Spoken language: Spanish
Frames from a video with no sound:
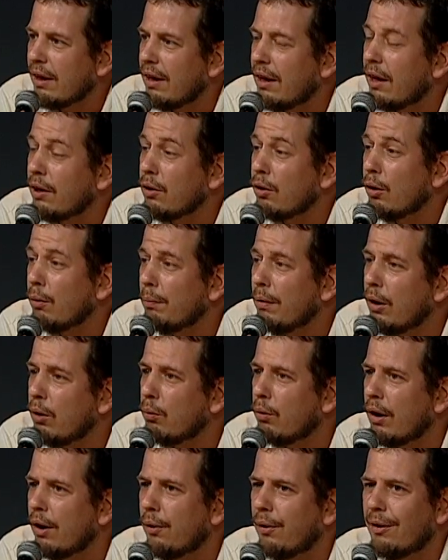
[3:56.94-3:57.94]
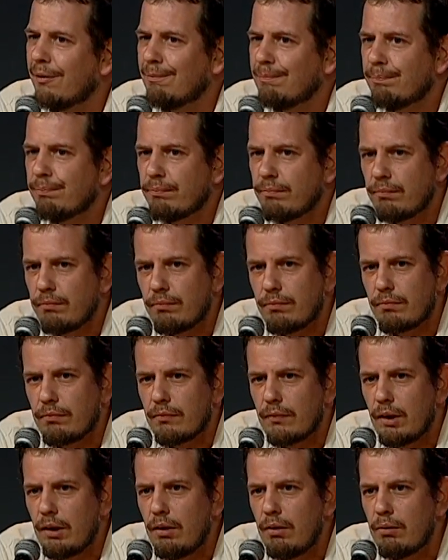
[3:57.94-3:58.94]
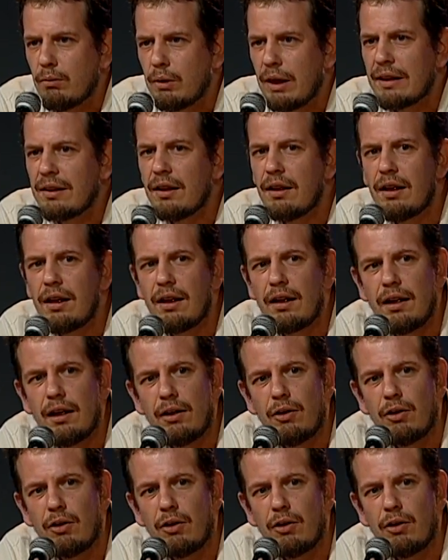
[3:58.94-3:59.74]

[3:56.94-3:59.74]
en el año 2009. Una serie de